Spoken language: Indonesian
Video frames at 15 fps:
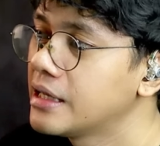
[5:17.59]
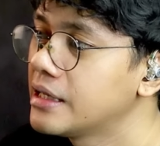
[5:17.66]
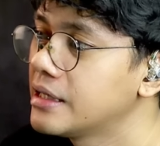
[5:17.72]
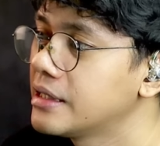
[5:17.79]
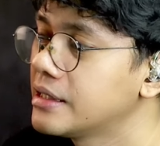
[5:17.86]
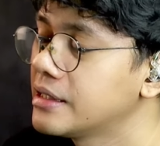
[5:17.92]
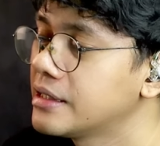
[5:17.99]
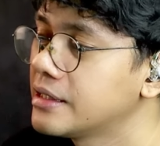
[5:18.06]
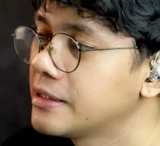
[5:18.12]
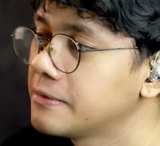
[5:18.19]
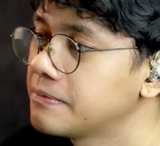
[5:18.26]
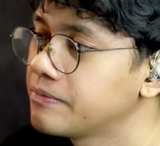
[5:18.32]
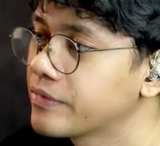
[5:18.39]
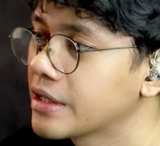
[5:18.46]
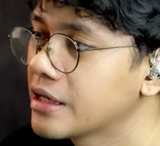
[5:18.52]

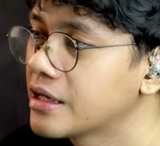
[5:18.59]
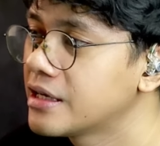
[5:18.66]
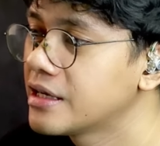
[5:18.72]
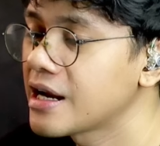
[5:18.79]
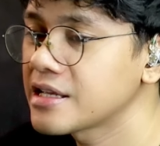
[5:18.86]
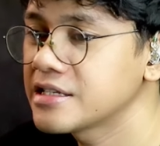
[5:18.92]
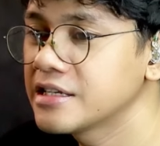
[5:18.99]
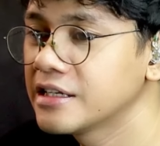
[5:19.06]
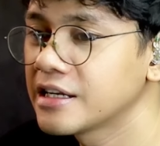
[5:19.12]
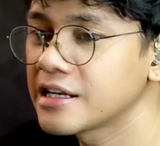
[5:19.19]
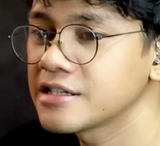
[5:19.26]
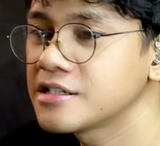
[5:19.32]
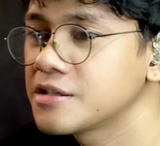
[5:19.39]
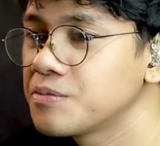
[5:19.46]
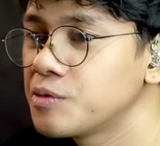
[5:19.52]
ehm,
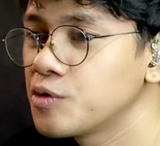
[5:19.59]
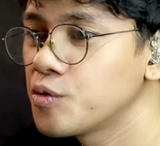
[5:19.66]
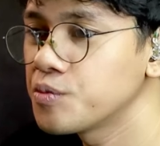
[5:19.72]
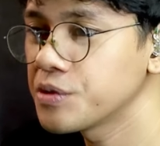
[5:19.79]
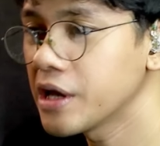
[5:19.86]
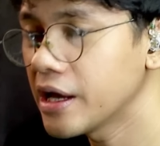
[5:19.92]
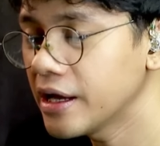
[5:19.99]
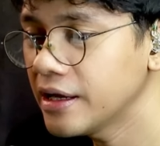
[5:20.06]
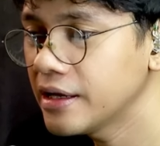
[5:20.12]
generasi-generasi uh, sebelumnya,